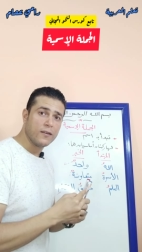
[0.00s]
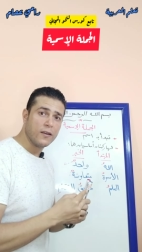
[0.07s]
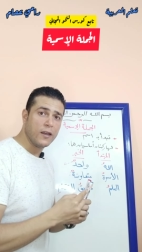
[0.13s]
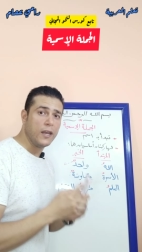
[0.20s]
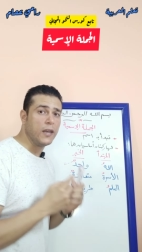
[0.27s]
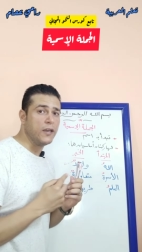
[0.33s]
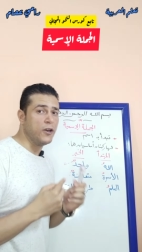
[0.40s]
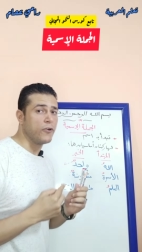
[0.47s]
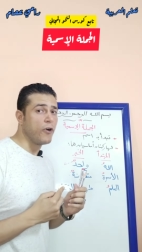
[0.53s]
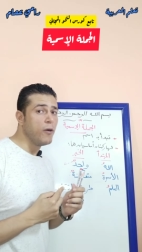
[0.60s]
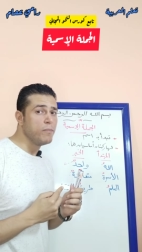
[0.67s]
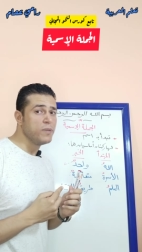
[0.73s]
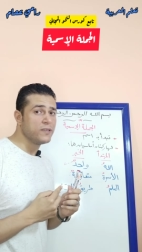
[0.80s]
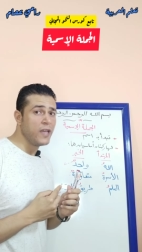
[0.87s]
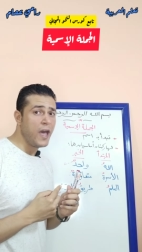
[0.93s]

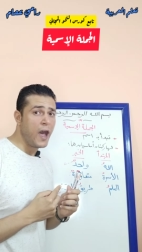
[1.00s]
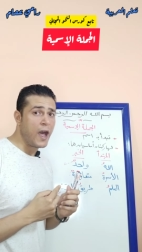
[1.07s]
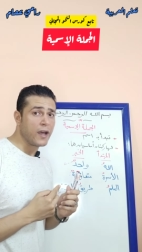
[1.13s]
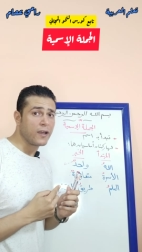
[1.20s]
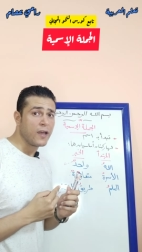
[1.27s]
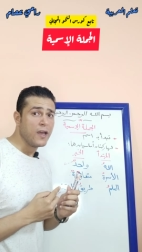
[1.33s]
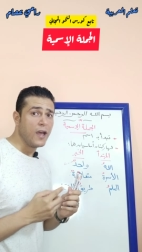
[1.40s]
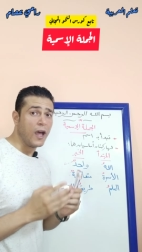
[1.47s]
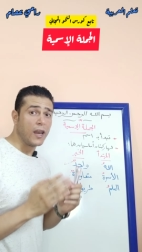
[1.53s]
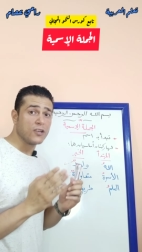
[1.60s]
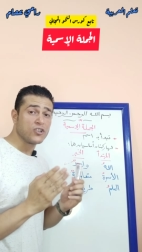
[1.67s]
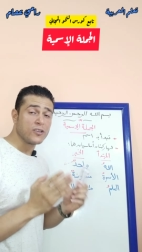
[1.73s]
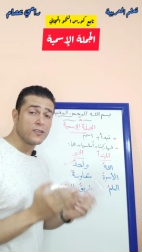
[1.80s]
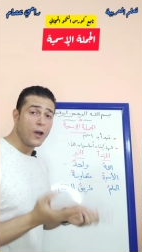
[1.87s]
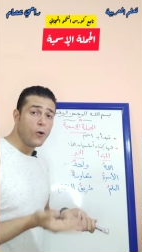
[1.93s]
الاعراب بتاعك
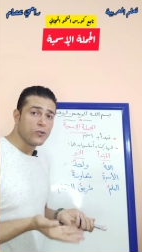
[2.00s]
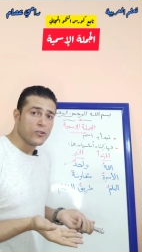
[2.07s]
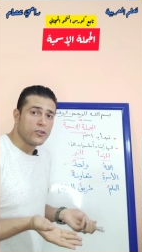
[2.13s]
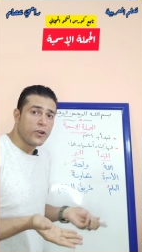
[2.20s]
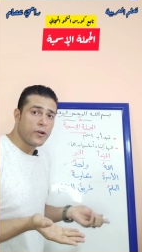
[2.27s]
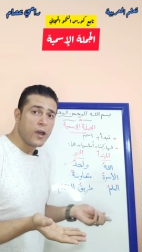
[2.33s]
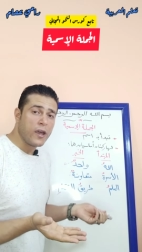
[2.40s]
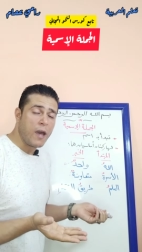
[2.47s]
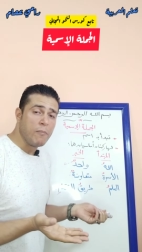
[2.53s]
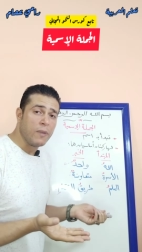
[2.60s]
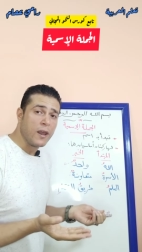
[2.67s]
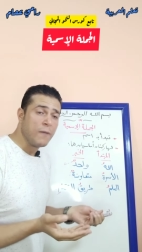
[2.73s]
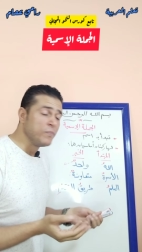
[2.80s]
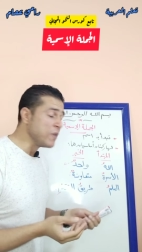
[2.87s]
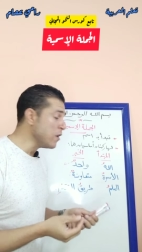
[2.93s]
علشان تاخد الدرجة كاملة